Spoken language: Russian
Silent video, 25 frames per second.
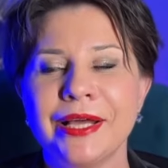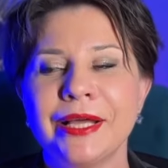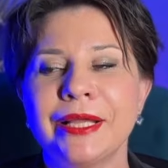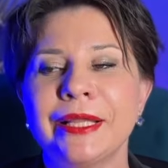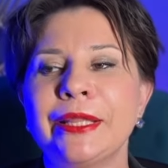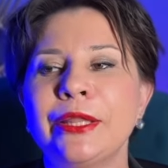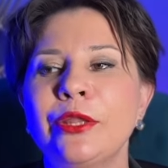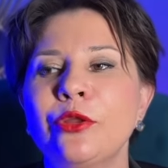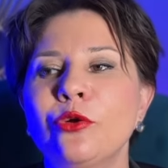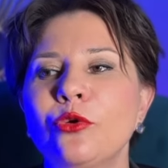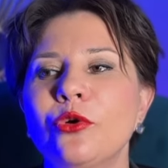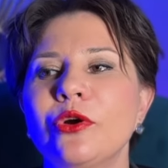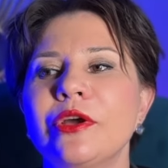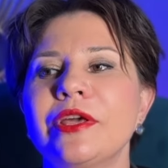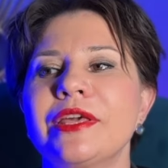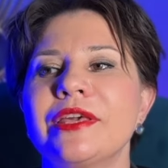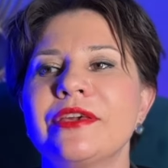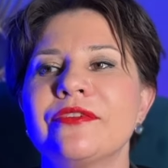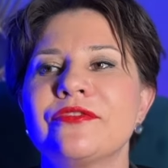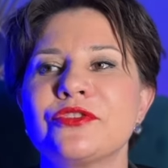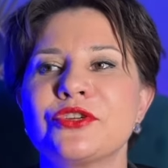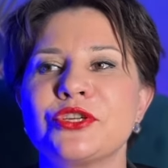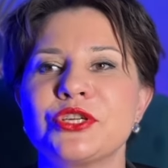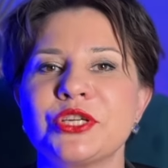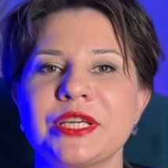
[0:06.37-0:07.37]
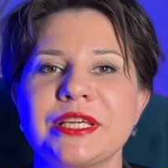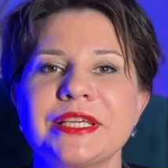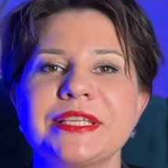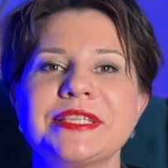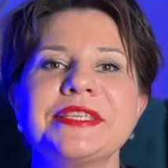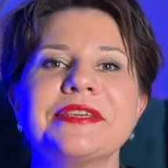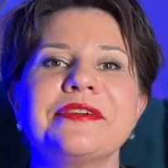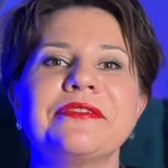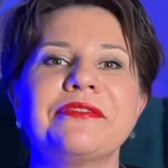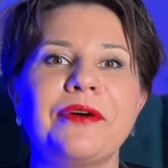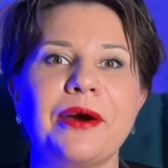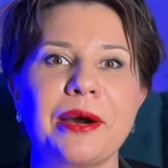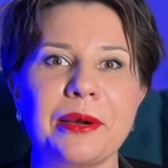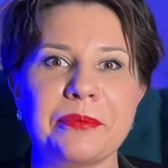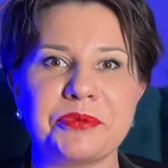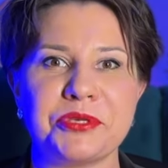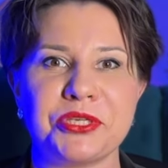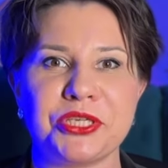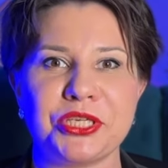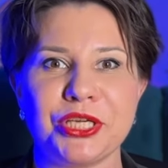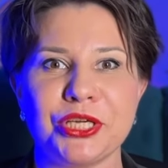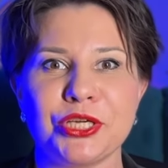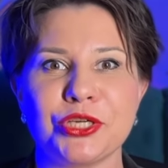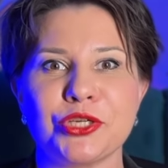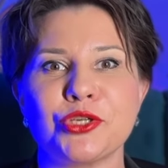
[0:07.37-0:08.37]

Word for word: но и в жизни вообще.